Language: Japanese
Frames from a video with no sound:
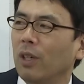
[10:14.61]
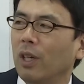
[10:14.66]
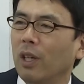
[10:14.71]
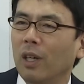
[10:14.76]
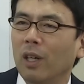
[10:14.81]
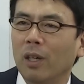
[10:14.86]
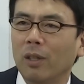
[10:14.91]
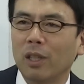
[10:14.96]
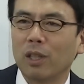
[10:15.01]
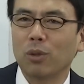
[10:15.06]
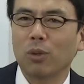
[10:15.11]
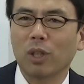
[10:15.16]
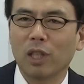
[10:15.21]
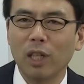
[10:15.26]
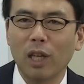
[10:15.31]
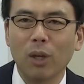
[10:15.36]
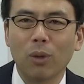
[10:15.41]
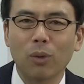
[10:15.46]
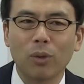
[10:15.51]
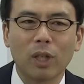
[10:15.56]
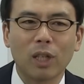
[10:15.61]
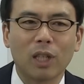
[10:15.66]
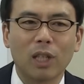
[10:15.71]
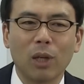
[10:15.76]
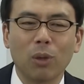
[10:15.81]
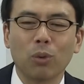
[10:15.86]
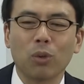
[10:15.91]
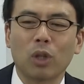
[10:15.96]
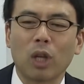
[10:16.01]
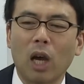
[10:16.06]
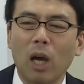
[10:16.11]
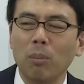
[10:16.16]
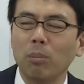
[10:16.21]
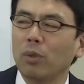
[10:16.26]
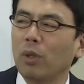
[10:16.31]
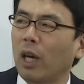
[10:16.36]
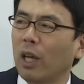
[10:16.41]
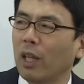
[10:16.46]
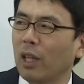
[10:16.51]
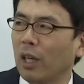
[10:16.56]
はい、でそのきれい事はきれい事で半
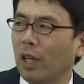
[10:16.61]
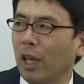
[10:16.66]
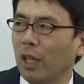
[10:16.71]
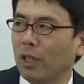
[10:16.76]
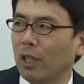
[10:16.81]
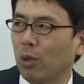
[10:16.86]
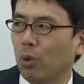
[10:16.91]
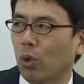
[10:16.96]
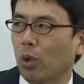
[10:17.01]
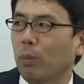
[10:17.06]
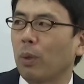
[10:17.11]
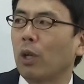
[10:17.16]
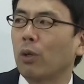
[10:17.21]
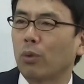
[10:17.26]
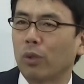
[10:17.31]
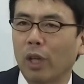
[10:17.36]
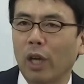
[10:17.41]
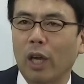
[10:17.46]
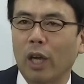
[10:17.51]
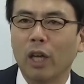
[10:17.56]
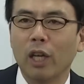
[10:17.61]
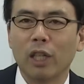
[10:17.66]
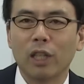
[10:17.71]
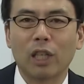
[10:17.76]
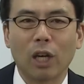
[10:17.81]
分合ってる時もあるので